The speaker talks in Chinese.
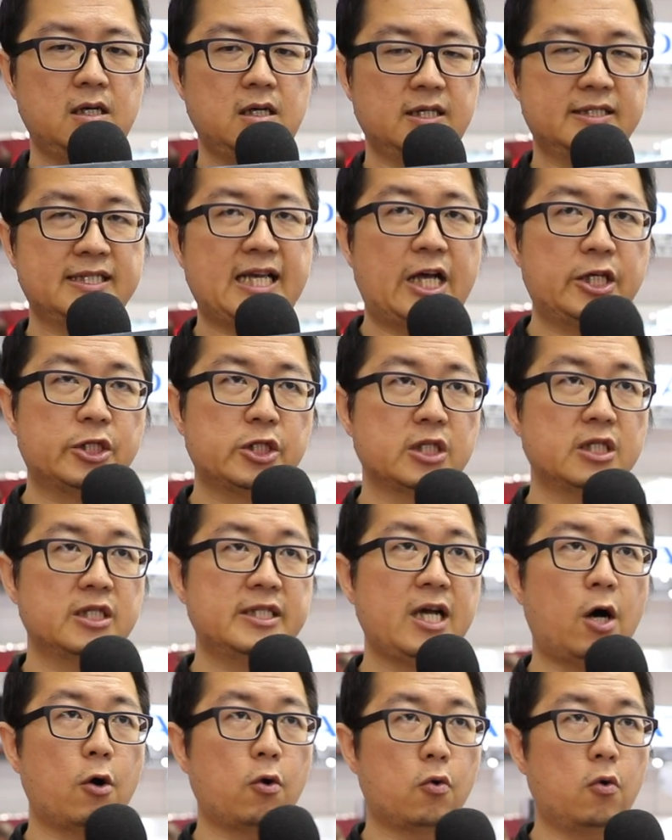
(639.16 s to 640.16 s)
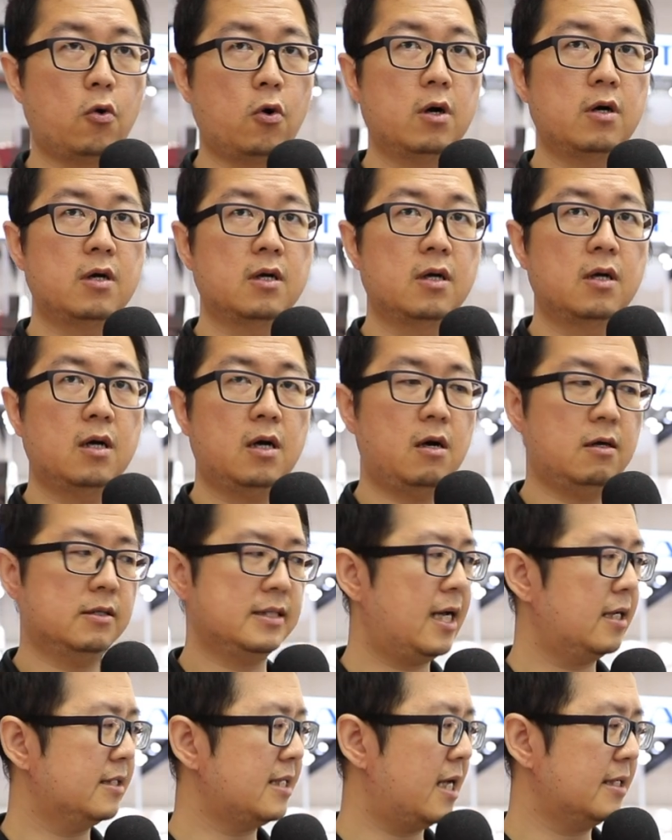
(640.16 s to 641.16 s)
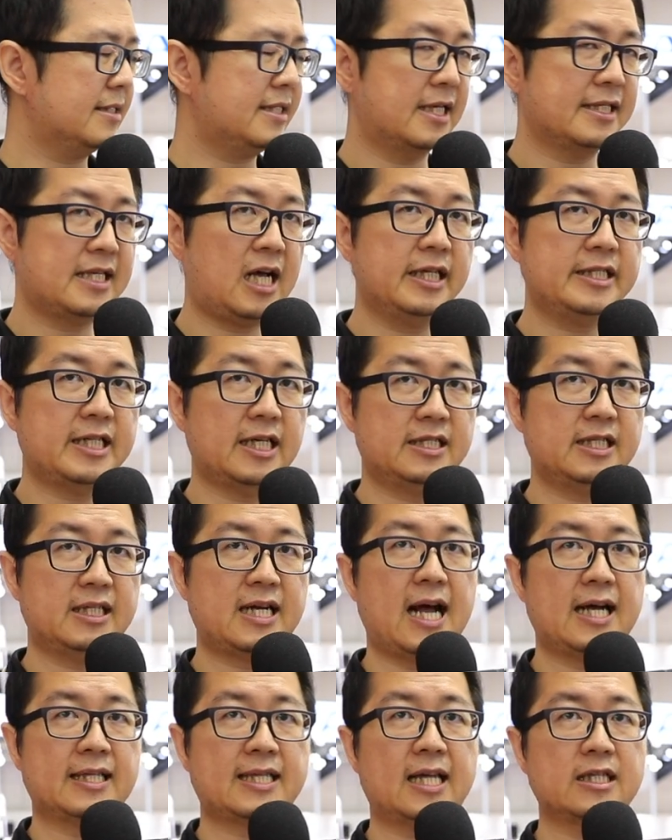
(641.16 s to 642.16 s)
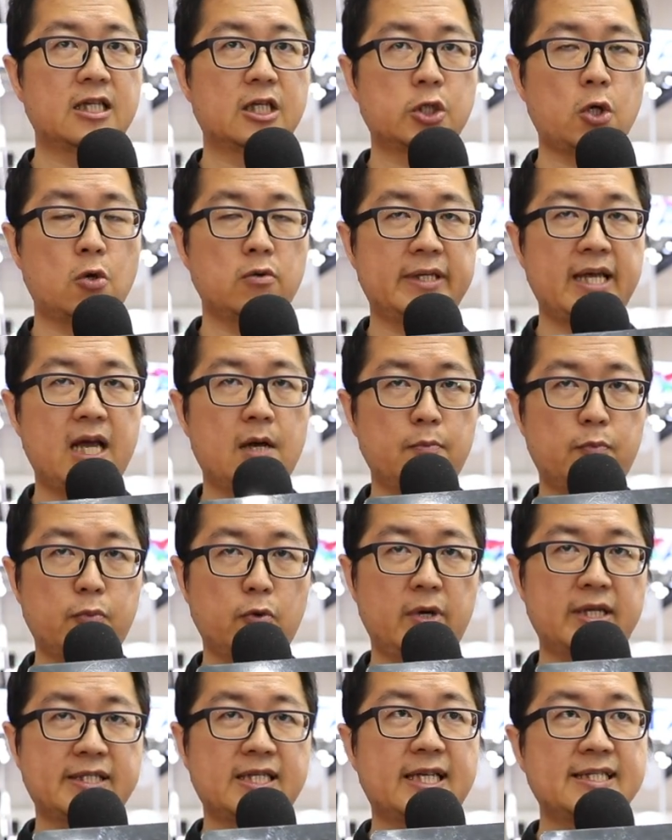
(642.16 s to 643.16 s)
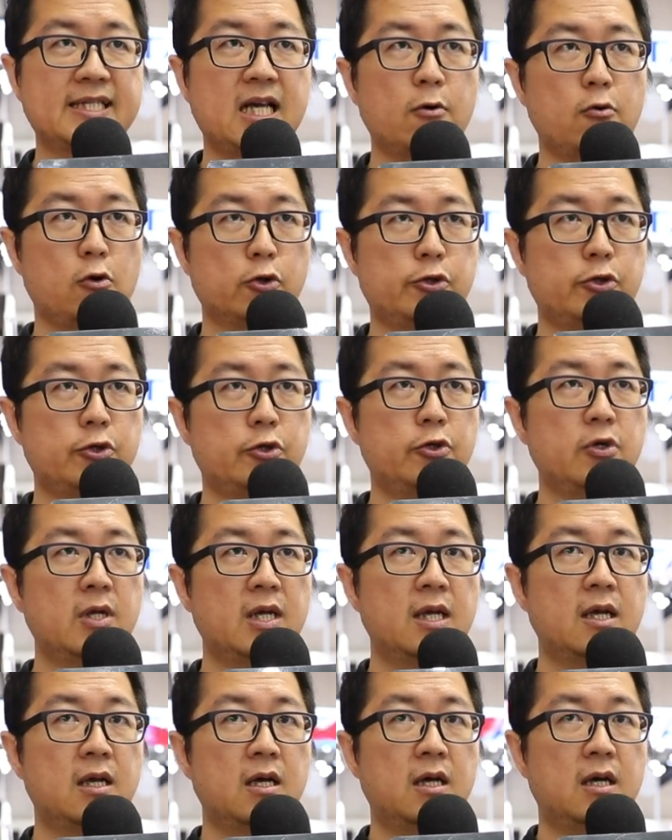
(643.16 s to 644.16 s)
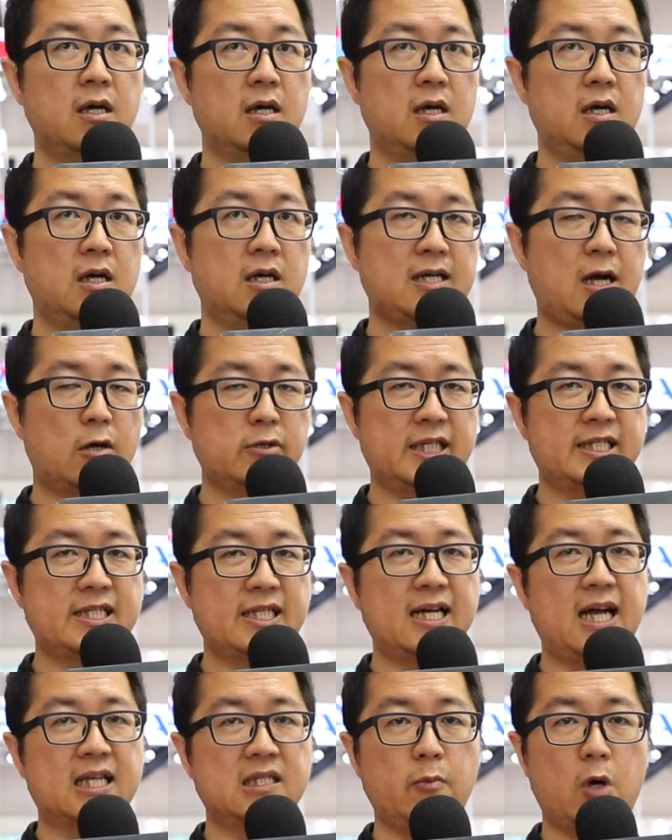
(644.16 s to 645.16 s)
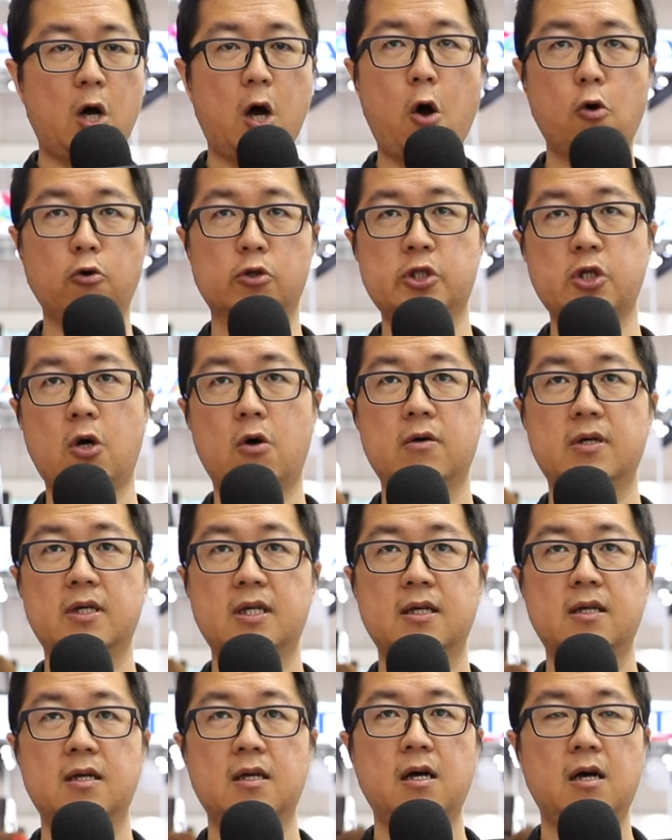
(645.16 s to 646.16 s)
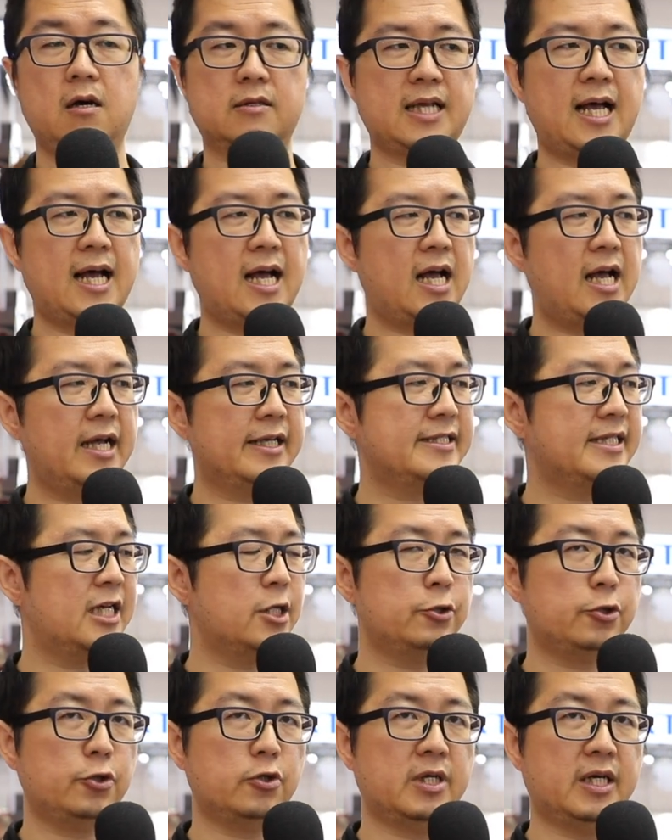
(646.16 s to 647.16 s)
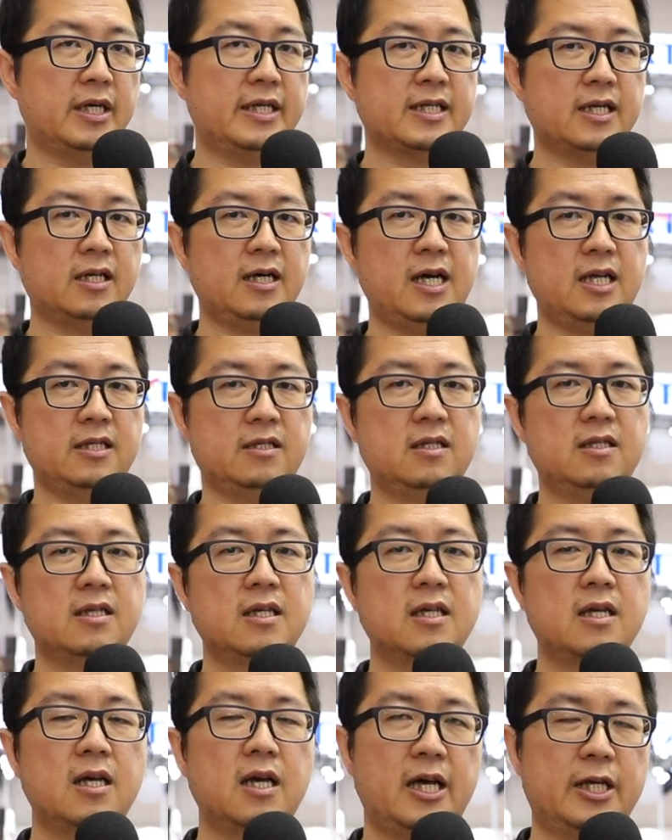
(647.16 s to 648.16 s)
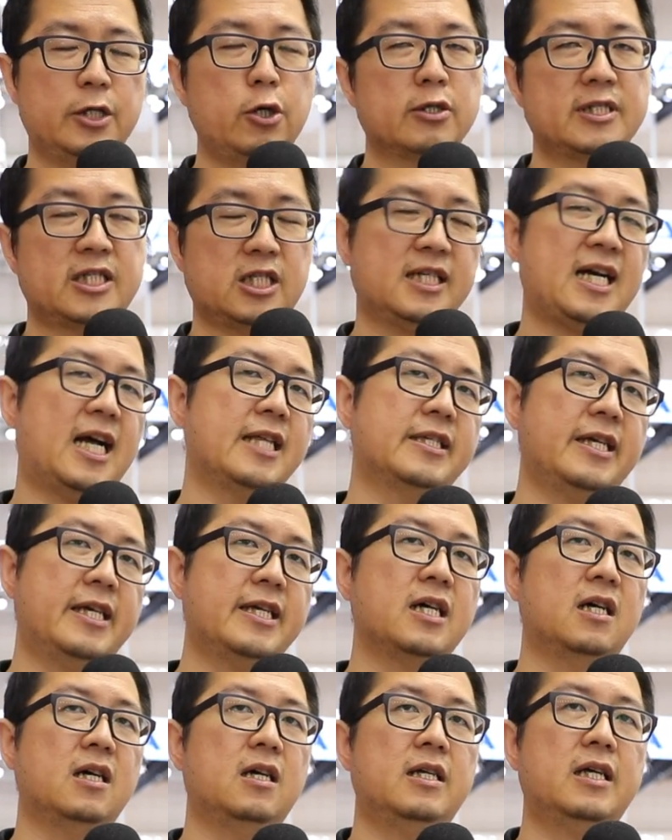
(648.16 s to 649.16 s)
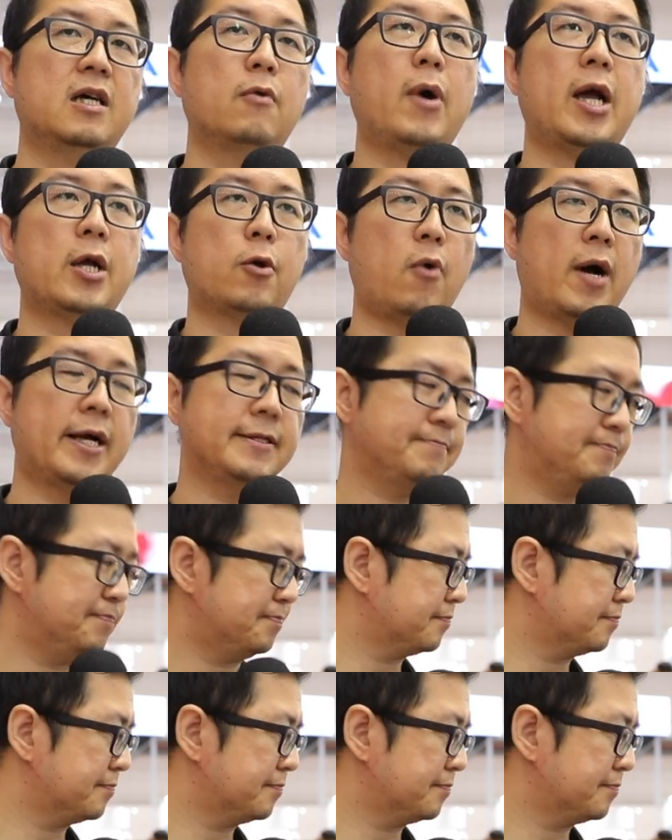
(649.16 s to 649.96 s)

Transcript: 呃材质效果。好，那让整张显示卡它的重量不会再像过去呃高级显示卡这么厚重。哦，那还兼具了一个很很有质感的一个一个外观。